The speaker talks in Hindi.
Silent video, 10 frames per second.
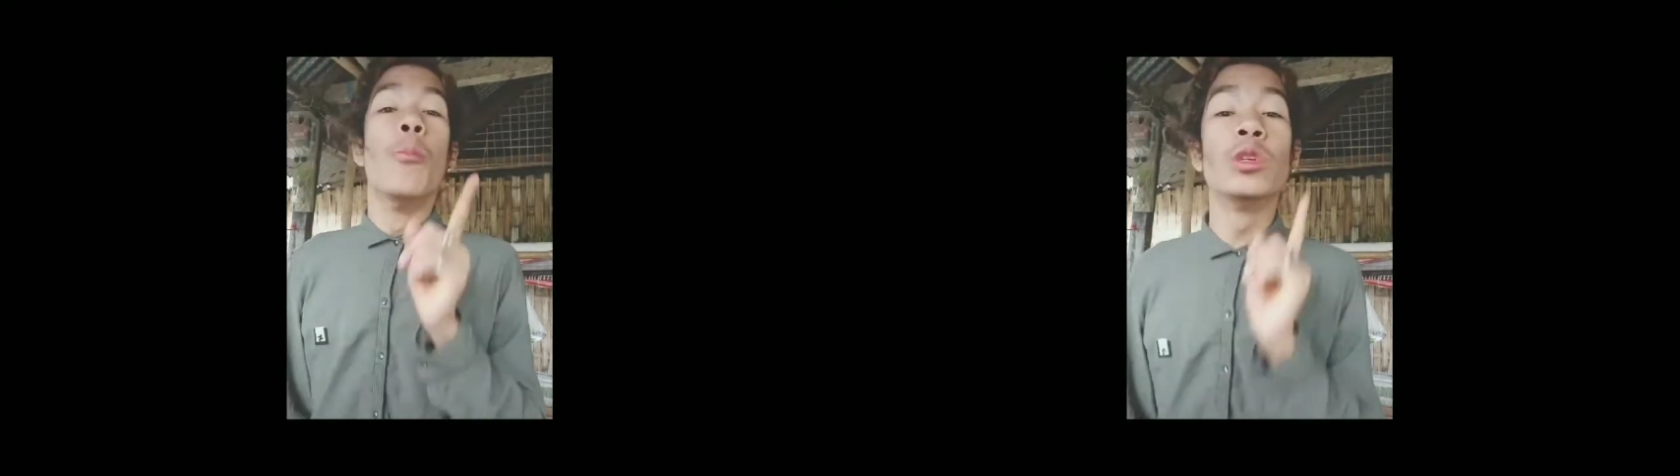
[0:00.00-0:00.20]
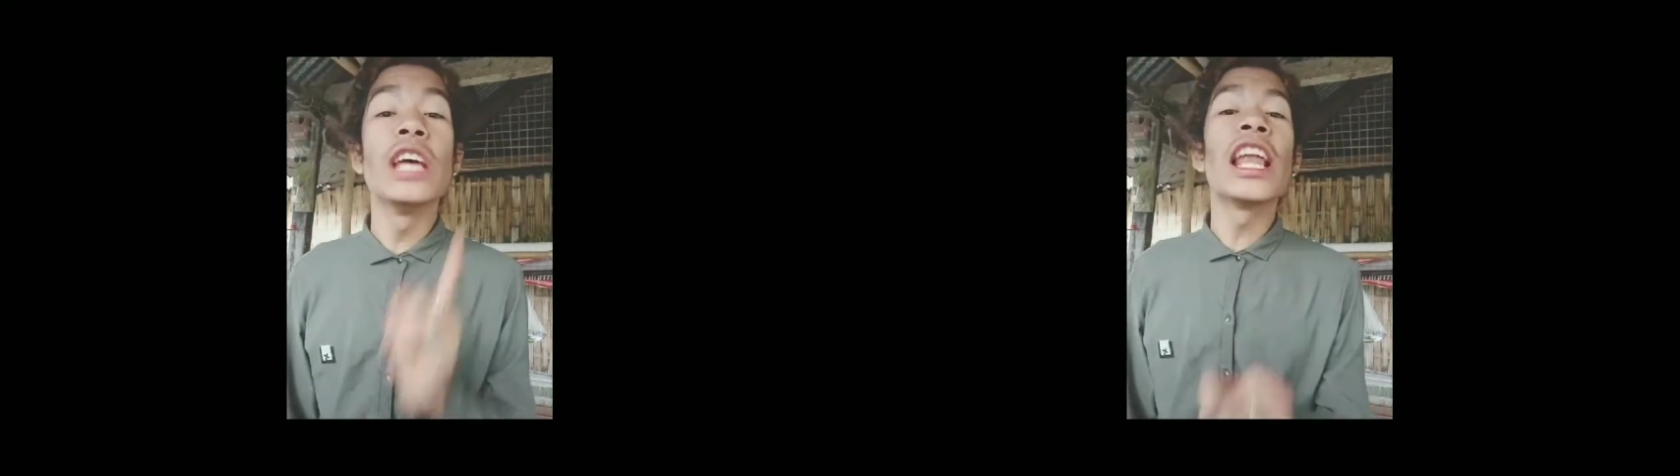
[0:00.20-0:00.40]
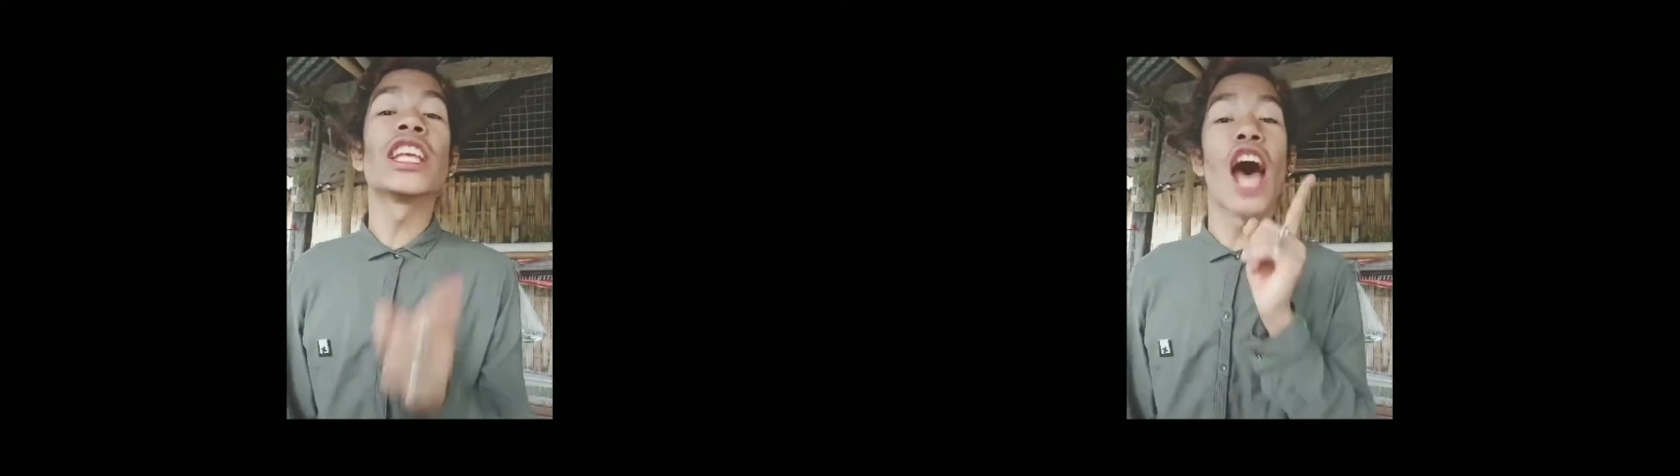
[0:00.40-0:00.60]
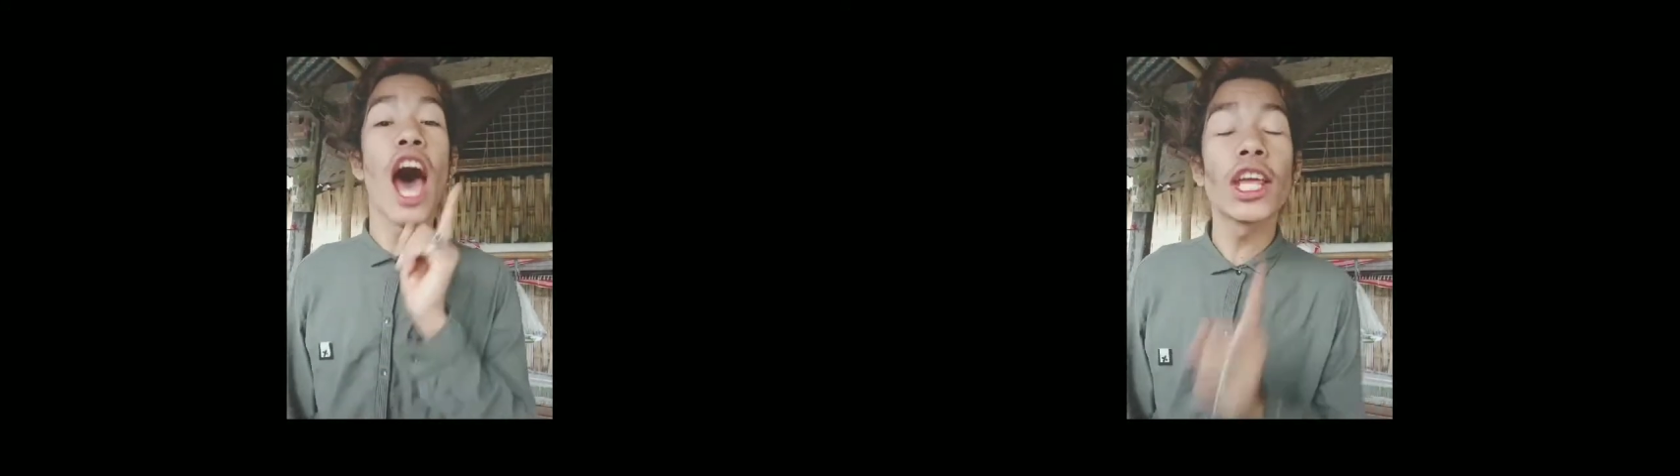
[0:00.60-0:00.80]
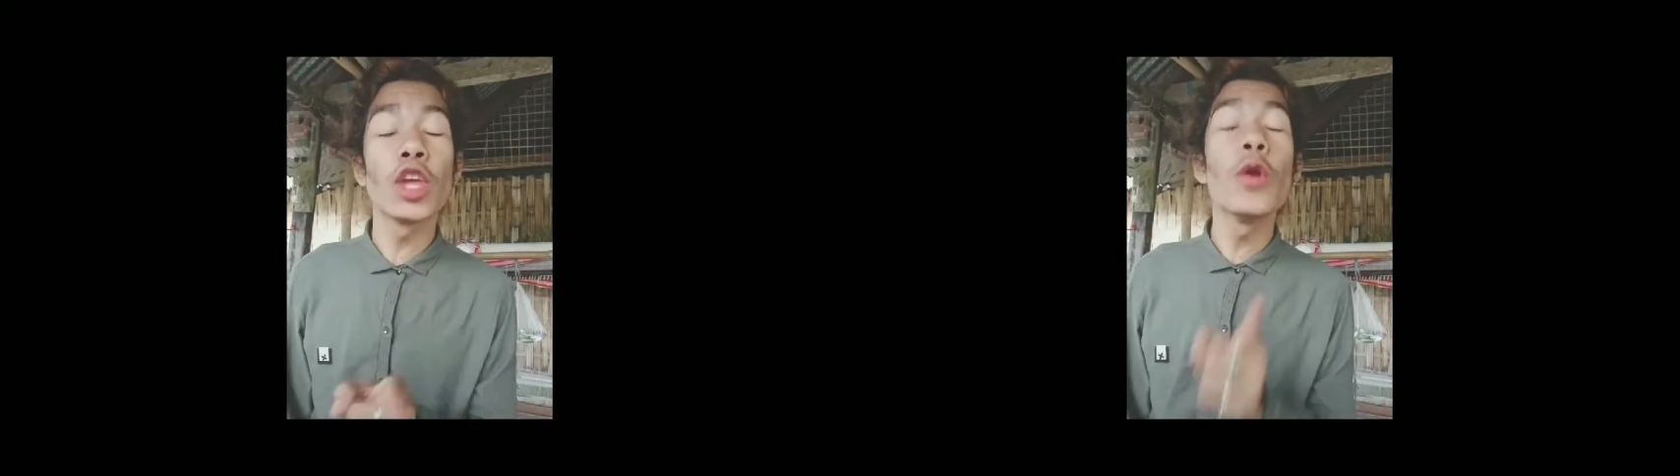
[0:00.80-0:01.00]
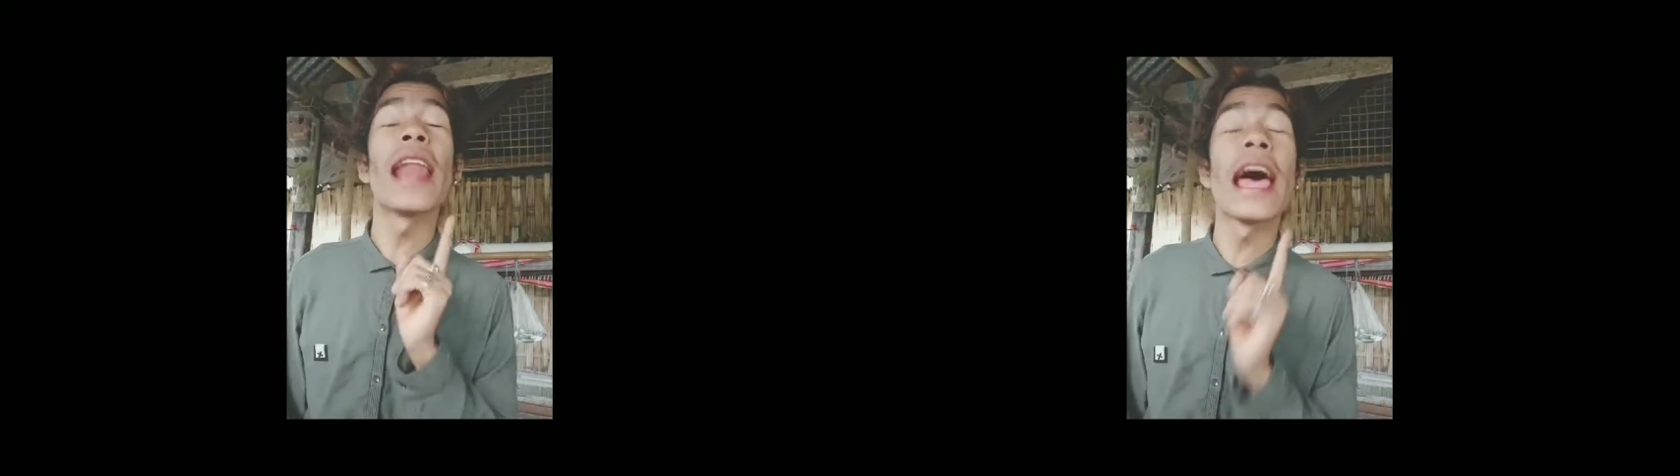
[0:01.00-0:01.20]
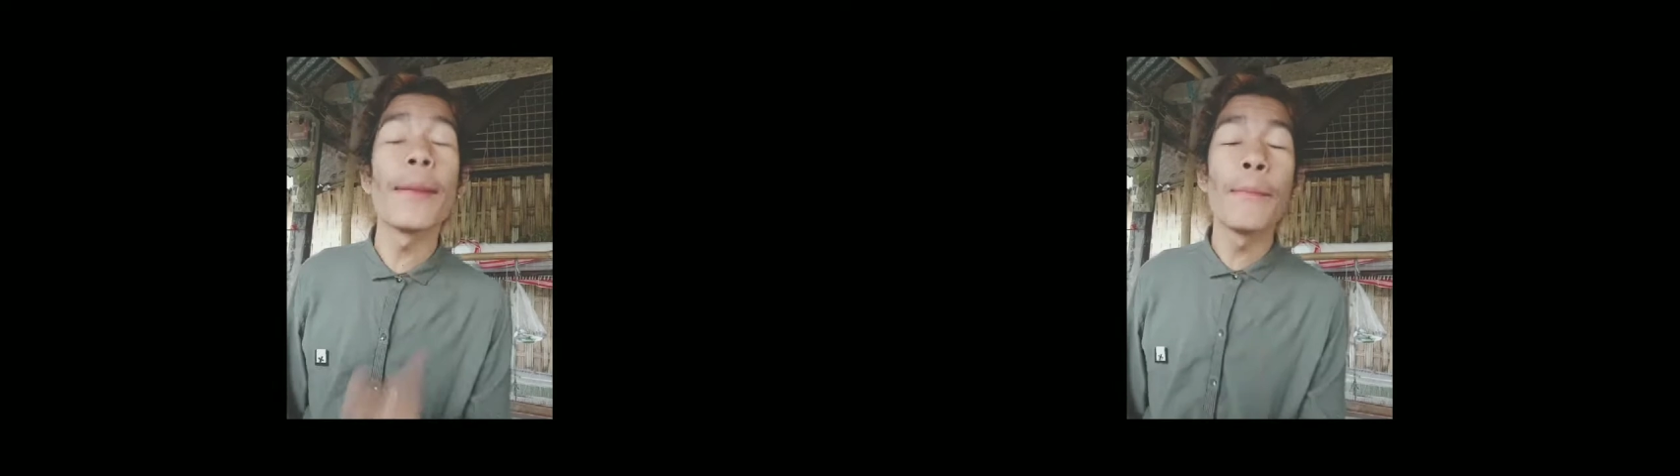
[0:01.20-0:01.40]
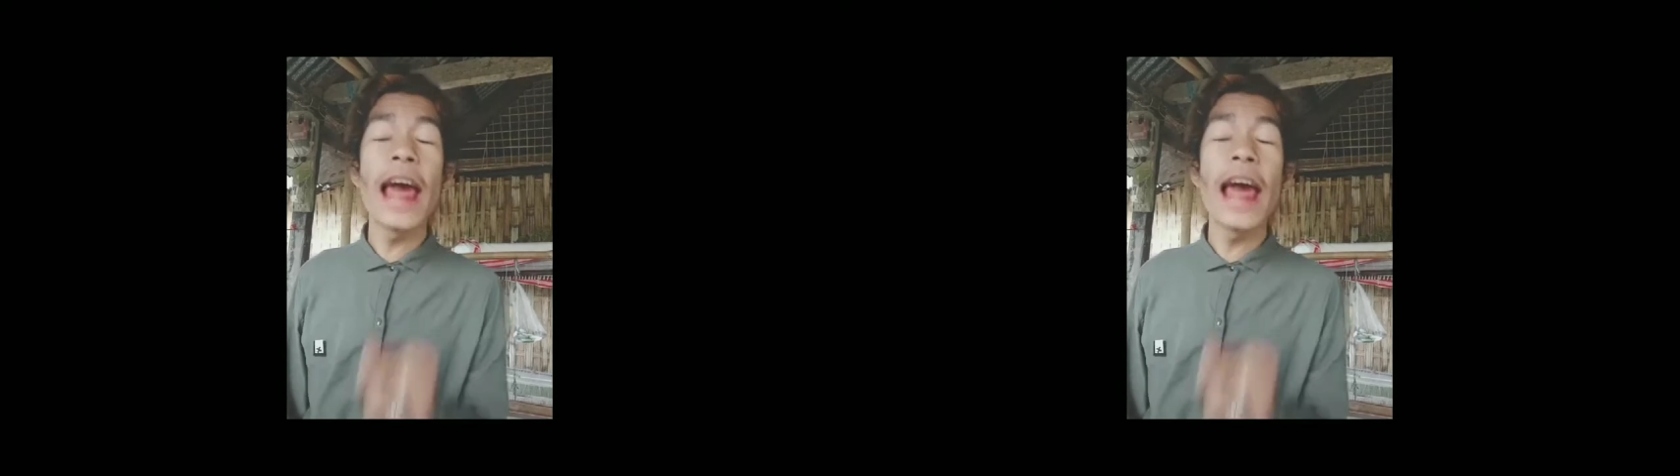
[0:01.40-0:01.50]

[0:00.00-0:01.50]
मुझे इतना सर क्यों मेरा मेरा